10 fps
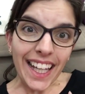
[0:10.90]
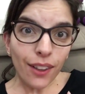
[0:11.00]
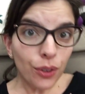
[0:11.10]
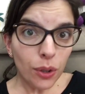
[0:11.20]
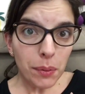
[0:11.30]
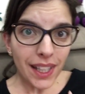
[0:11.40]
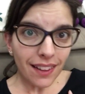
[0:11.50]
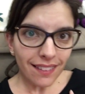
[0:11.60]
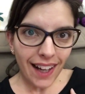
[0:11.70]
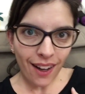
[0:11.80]
Eu dormi
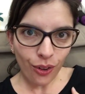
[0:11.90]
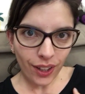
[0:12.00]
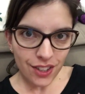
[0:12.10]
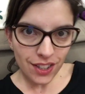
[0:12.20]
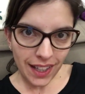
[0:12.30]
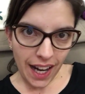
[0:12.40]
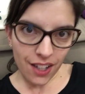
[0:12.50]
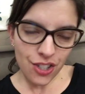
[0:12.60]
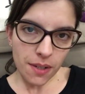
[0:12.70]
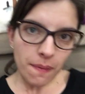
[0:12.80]
agora de
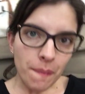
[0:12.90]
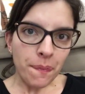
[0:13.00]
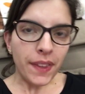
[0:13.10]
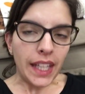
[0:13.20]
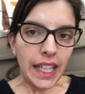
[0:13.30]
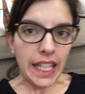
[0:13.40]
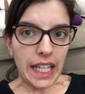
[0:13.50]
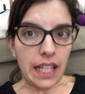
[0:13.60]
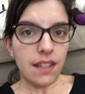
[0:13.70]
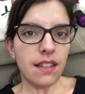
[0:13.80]
tarde
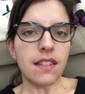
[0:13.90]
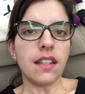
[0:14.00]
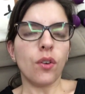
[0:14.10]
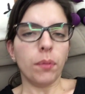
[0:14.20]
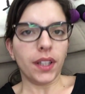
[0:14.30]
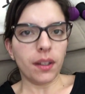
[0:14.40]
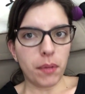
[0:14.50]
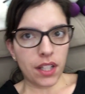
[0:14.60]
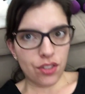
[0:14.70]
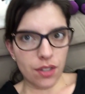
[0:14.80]
e esqueci
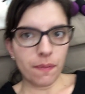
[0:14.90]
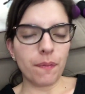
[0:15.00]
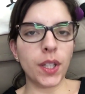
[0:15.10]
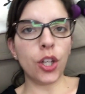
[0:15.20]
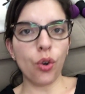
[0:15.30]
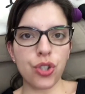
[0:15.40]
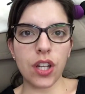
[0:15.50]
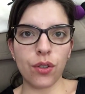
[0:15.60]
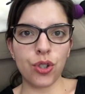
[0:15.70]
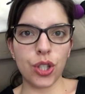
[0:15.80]
completamente que hoje
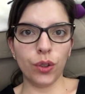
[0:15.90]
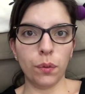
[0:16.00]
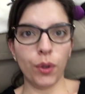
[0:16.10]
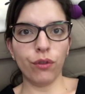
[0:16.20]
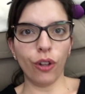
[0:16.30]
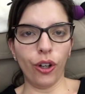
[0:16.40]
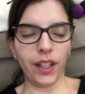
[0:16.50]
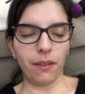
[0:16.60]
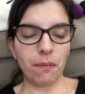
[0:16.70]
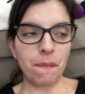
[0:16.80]
era o dia do meu
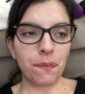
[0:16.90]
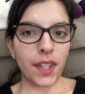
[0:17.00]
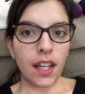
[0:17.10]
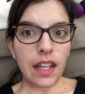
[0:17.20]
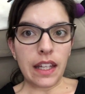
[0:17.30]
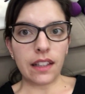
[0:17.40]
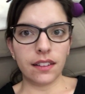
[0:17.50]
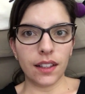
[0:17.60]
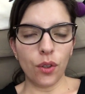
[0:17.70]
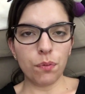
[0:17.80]
vlog.
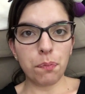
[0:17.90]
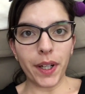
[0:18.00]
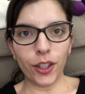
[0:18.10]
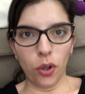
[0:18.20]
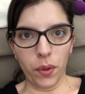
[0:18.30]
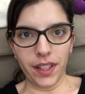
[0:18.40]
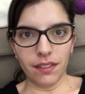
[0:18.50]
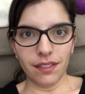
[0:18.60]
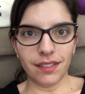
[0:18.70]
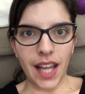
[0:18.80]
Então,
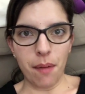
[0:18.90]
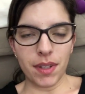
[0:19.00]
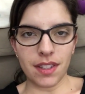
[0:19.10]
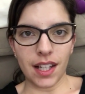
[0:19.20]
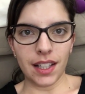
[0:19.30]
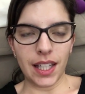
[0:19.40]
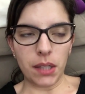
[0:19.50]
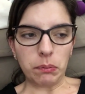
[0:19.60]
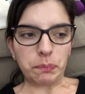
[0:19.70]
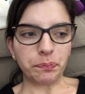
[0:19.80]
perdoem, tá? Mas tá aqui.